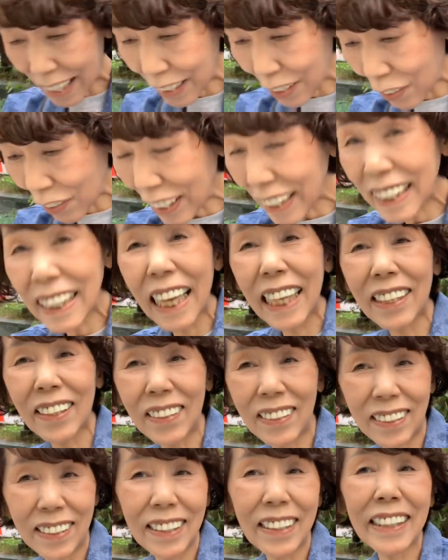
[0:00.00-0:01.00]
そういった
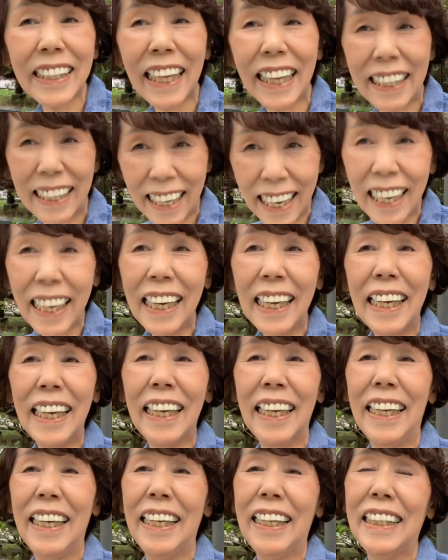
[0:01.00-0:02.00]
ところでね、
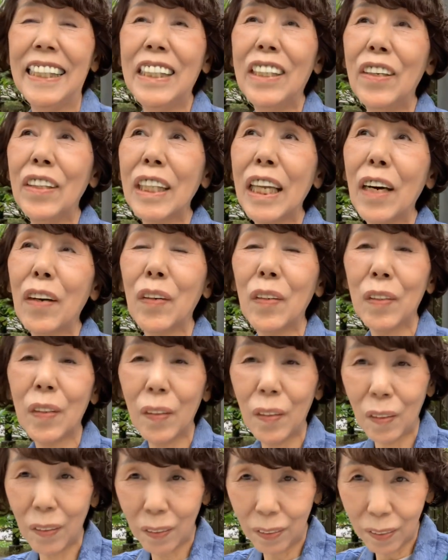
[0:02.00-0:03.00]
いろんなこ
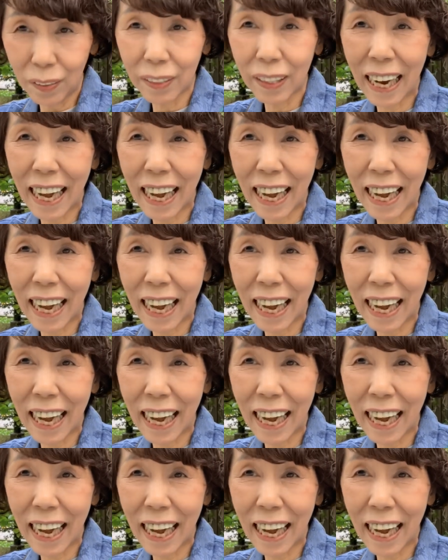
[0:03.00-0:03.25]
とを